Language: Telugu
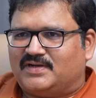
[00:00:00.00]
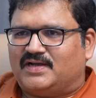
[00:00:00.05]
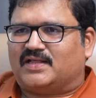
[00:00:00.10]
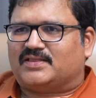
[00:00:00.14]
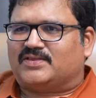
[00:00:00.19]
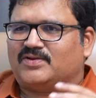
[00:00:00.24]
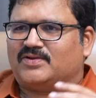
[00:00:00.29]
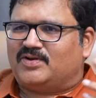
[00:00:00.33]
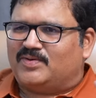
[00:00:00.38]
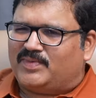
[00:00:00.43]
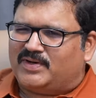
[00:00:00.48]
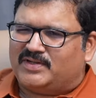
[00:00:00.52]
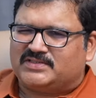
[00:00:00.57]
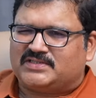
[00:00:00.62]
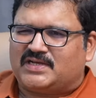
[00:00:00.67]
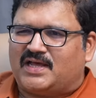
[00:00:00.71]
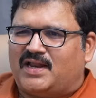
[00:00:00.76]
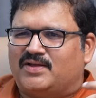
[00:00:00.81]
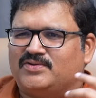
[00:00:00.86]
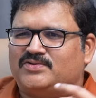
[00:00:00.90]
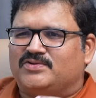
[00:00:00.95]
గతంలో మనం
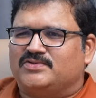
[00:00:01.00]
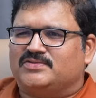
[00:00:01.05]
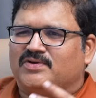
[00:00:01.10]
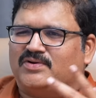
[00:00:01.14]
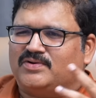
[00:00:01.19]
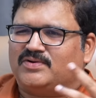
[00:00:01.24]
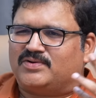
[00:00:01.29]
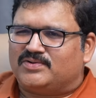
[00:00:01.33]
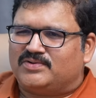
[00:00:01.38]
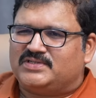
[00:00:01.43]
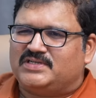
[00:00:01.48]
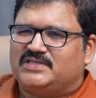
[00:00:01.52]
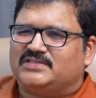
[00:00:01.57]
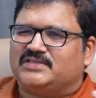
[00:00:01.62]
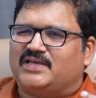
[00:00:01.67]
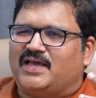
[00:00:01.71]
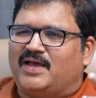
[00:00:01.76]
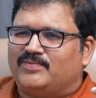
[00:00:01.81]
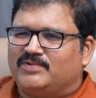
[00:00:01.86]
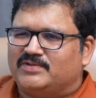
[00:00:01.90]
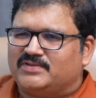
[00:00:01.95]
చాలా చూసాం టూ జీ
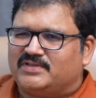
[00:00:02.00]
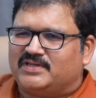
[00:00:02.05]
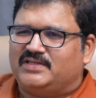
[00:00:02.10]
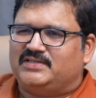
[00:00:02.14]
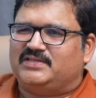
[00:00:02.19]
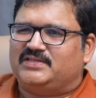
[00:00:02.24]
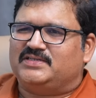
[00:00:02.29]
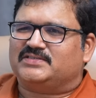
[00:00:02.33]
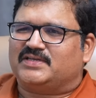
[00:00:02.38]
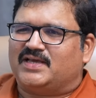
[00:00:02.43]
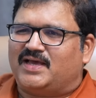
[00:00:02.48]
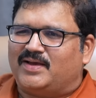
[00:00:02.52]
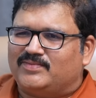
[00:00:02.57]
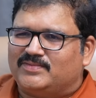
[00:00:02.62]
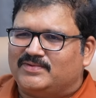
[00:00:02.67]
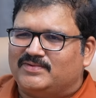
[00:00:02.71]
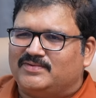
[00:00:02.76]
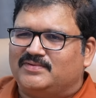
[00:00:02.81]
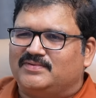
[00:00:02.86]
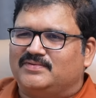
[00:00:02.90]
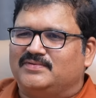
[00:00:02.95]
స్కాము త్రీ జీ
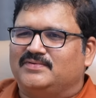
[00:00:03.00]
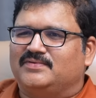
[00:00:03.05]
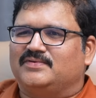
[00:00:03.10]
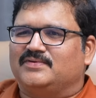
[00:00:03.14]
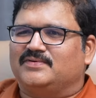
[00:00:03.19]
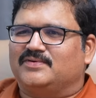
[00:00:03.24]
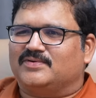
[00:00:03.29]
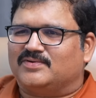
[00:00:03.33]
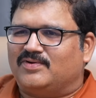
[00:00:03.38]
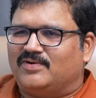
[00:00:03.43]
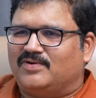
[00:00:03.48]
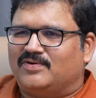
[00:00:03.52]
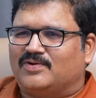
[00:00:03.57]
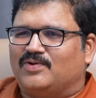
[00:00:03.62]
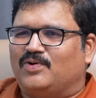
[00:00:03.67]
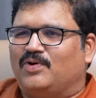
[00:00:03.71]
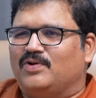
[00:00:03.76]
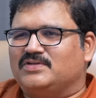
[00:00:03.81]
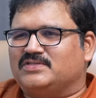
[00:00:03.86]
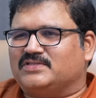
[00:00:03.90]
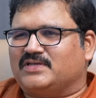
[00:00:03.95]
స్కాము కో
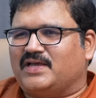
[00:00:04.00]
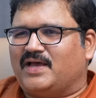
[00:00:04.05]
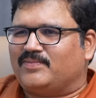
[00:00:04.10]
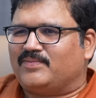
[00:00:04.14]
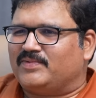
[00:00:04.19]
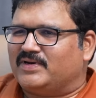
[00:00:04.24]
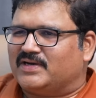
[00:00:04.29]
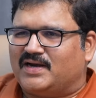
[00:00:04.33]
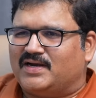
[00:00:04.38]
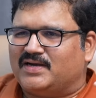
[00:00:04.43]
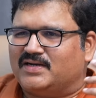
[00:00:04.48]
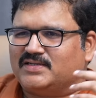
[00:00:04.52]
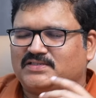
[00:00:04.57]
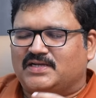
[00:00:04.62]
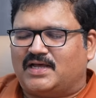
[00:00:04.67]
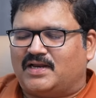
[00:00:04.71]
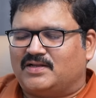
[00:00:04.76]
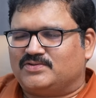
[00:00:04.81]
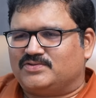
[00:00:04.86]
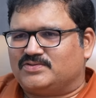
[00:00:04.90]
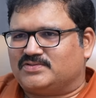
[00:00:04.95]
కోల్ స్కామ్ ఇట్లాంటివి
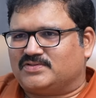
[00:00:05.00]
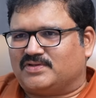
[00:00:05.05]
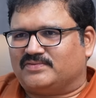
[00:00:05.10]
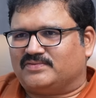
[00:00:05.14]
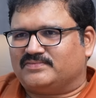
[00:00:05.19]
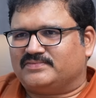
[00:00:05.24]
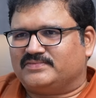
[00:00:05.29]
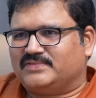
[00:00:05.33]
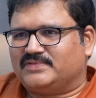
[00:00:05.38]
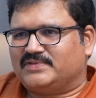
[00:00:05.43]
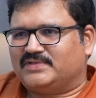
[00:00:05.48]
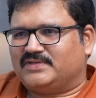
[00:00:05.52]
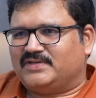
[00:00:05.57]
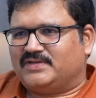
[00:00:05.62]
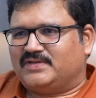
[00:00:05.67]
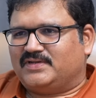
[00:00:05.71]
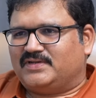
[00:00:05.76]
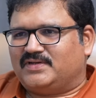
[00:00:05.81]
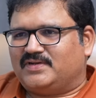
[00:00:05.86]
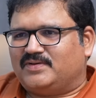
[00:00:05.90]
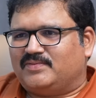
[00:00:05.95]
చాలా చూసాం
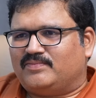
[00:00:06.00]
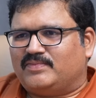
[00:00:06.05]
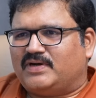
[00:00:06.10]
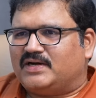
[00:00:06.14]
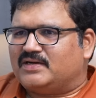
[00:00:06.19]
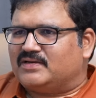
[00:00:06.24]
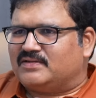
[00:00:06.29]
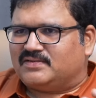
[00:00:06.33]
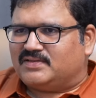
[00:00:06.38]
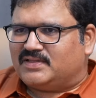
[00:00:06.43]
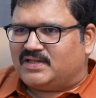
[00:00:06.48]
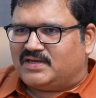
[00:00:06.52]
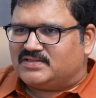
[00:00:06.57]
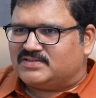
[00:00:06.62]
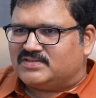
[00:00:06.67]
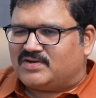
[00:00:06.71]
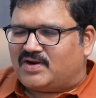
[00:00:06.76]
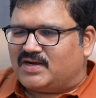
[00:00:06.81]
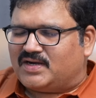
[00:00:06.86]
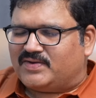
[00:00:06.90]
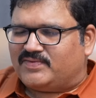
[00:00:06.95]
బట్ దెర్
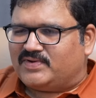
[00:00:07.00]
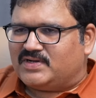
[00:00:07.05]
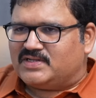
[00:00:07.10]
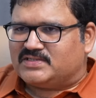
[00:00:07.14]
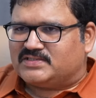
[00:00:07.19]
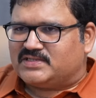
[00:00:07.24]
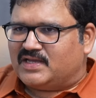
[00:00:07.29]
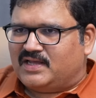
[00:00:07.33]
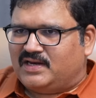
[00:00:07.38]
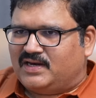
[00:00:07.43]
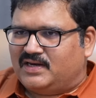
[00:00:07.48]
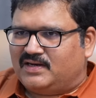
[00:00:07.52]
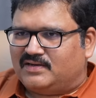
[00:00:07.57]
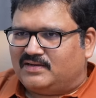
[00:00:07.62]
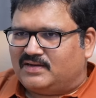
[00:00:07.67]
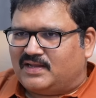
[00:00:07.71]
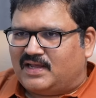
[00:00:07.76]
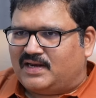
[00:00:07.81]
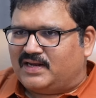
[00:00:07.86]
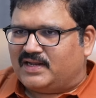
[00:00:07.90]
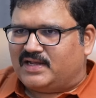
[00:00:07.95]
ఈజ్ నాట్ ఈవెన్ ఎ సింగిల్
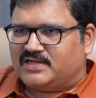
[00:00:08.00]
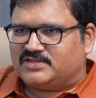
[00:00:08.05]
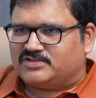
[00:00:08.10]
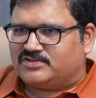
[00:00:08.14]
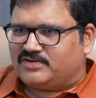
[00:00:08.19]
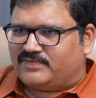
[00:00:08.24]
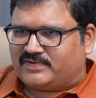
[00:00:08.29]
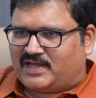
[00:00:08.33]
ఎలిగేషన్ ఆఫ్